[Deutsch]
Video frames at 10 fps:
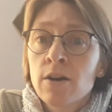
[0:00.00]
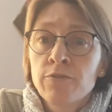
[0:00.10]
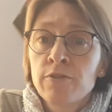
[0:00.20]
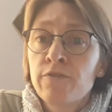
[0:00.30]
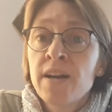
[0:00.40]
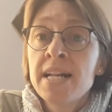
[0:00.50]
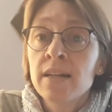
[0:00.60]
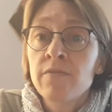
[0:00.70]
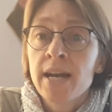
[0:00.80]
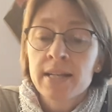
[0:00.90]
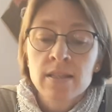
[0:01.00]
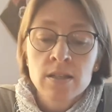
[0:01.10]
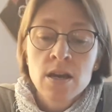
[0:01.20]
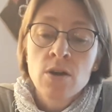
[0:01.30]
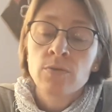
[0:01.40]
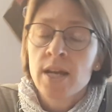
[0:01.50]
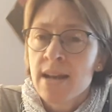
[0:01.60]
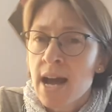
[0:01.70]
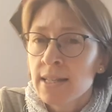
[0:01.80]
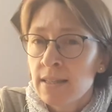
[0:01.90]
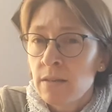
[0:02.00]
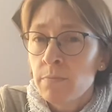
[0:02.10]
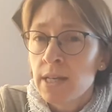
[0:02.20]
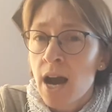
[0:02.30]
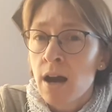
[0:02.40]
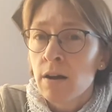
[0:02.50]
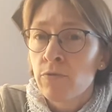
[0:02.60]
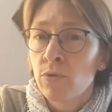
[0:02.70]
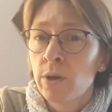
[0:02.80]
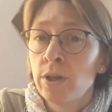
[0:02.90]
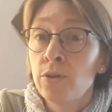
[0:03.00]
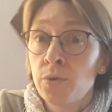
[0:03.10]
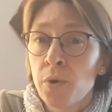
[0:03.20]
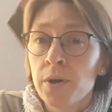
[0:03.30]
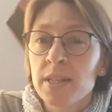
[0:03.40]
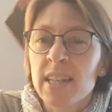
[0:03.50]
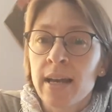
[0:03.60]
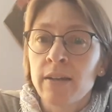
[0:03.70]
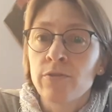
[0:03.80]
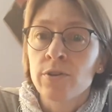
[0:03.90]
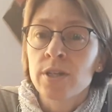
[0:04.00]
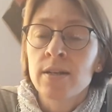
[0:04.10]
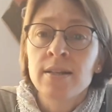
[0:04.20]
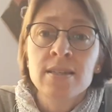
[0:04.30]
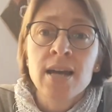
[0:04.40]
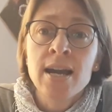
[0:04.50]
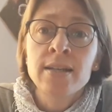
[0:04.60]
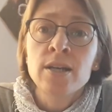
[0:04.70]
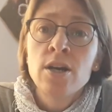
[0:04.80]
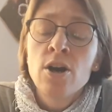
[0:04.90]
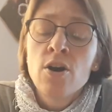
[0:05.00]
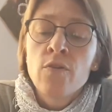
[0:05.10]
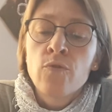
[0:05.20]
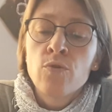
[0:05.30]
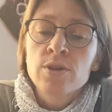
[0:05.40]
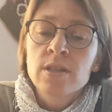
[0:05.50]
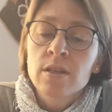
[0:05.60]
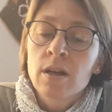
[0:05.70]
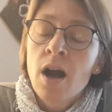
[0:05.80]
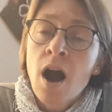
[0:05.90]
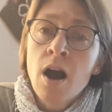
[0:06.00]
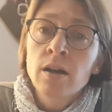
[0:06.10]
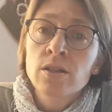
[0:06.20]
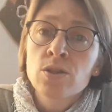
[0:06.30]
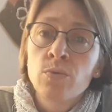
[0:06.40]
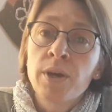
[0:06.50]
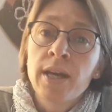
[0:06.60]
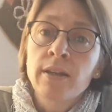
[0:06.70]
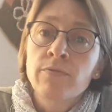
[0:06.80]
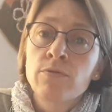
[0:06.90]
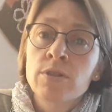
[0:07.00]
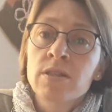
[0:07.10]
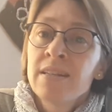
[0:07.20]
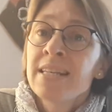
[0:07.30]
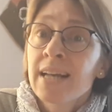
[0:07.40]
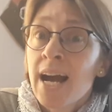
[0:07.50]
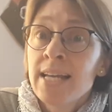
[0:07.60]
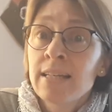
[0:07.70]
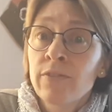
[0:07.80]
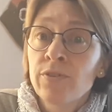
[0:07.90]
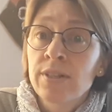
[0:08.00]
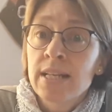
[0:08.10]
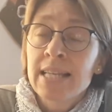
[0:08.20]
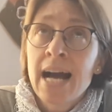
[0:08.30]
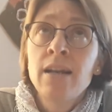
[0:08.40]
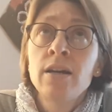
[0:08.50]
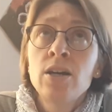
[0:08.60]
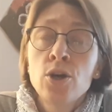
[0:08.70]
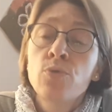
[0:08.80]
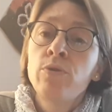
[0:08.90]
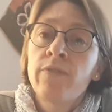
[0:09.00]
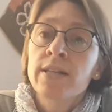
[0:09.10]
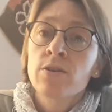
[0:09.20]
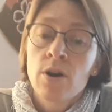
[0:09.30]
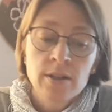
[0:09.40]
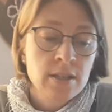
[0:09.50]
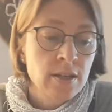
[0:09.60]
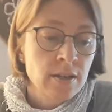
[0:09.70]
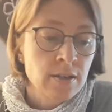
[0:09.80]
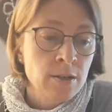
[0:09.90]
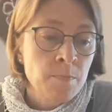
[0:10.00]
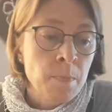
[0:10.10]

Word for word: auf den Feldern wächst und danach sieben Jahre, wo eine Dürre sein wird, eine Zeit, wo es karg zugeht, wo es nicht reichen wird, dass alle gut versorgt sind.